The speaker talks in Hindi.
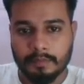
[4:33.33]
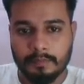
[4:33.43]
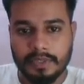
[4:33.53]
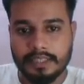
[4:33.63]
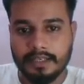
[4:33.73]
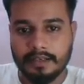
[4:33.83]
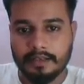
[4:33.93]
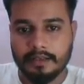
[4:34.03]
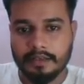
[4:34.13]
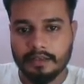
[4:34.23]
बेसिक
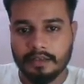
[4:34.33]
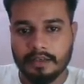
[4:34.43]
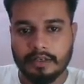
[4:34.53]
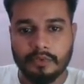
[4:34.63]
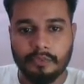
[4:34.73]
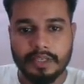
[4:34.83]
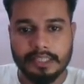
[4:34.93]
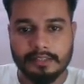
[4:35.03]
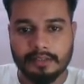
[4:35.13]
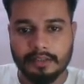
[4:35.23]

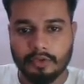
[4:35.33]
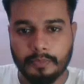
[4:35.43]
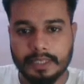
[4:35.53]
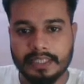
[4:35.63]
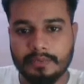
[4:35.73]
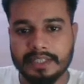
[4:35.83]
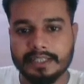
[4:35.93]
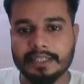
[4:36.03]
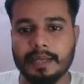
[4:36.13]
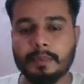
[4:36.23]
वेजेस तो बेसिक
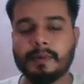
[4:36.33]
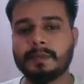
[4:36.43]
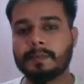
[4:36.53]
वेजेस का यहाँ पे फिफ्टी